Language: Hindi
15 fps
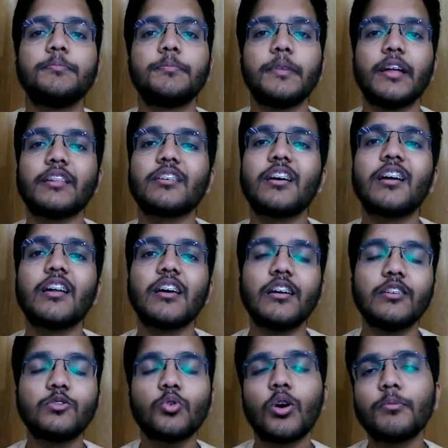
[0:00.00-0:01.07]
पैन कार्ड
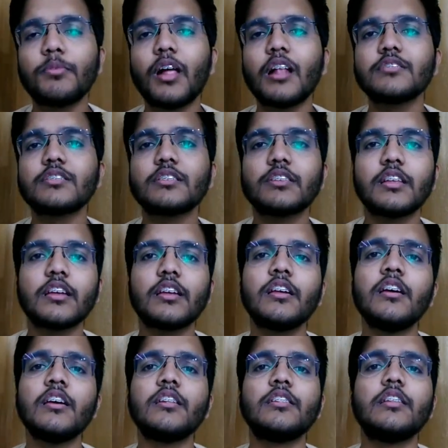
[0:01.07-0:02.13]
है तो आप डाल सकते
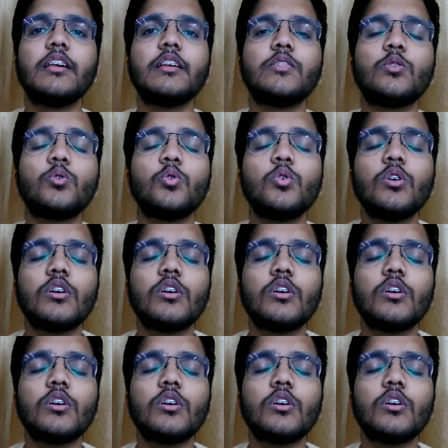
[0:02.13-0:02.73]
हैं नहीं तो